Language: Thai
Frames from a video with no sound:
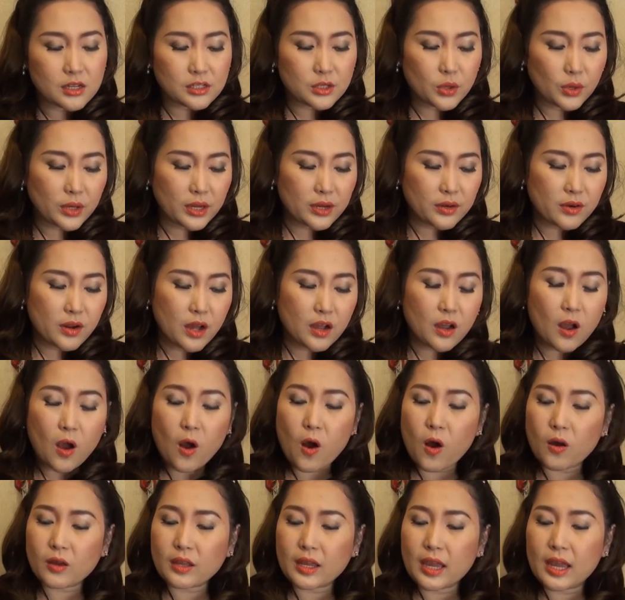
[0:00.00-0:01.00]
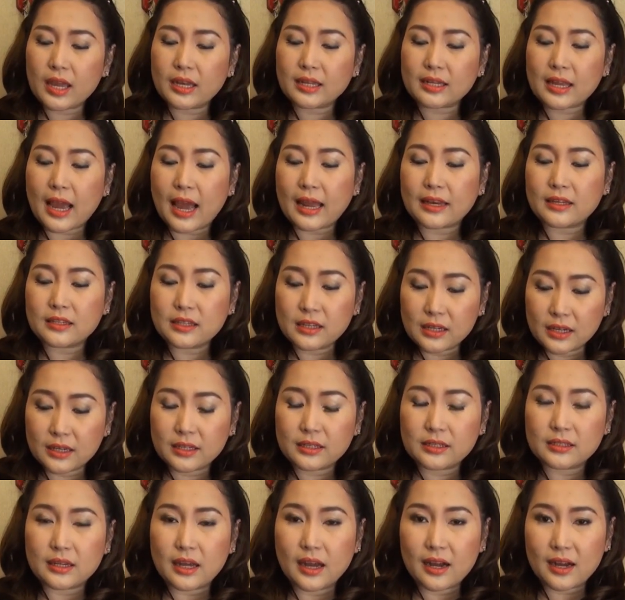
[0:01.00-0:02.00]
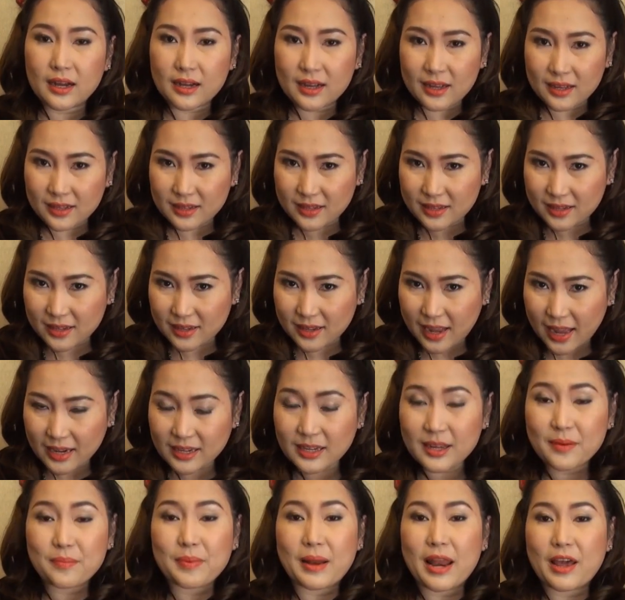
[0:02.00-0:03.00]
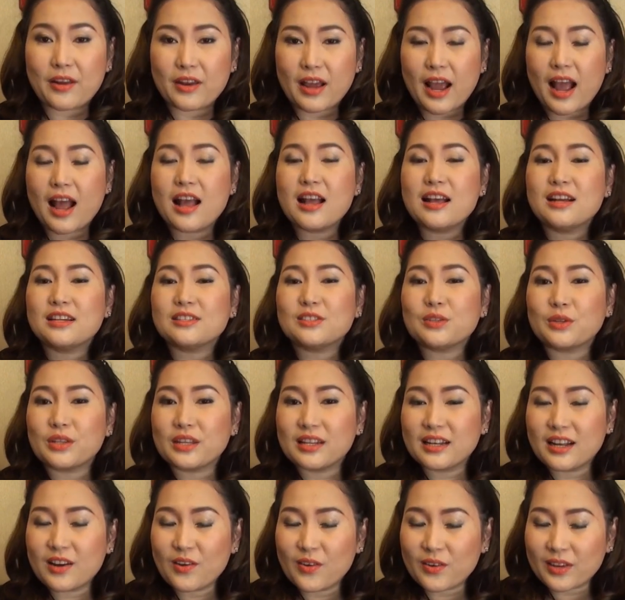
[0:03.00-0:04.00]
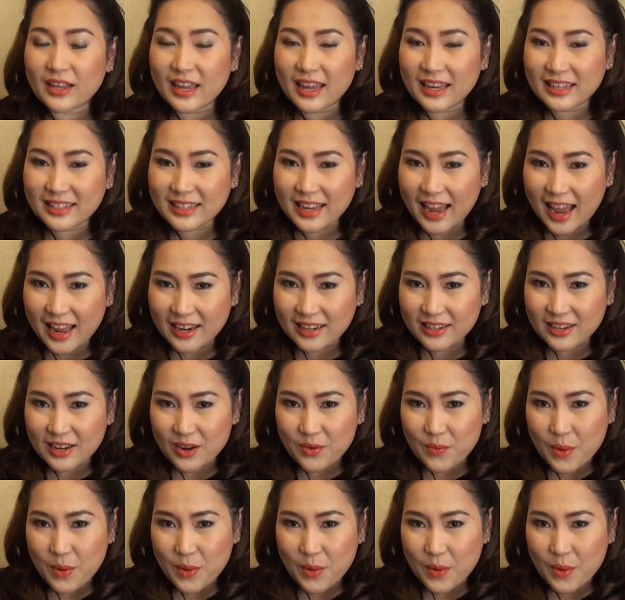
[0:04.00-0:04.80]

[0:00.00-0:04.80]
ส่วนในเรื่องของเกณฑ์การเงินการเงินไปแล้วนะคะ ส่วนในเรื่องของเกณฑ์การ